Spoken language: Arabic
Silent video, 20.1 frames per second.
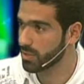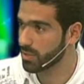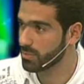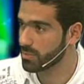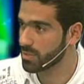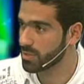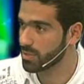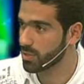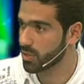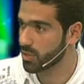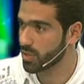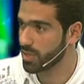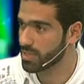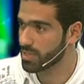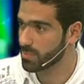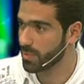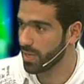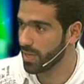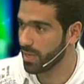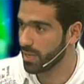خمس
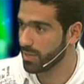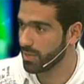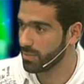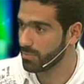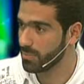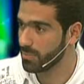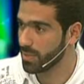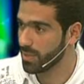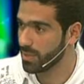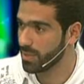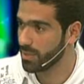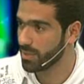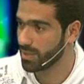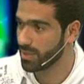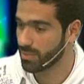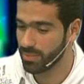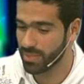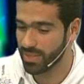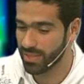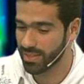حراس بالعالم نعم.
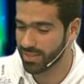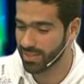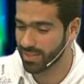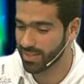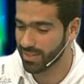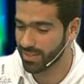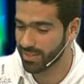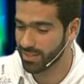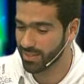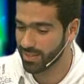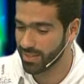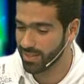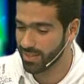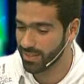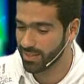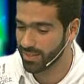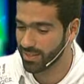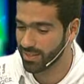ربيع الكاخي نعم.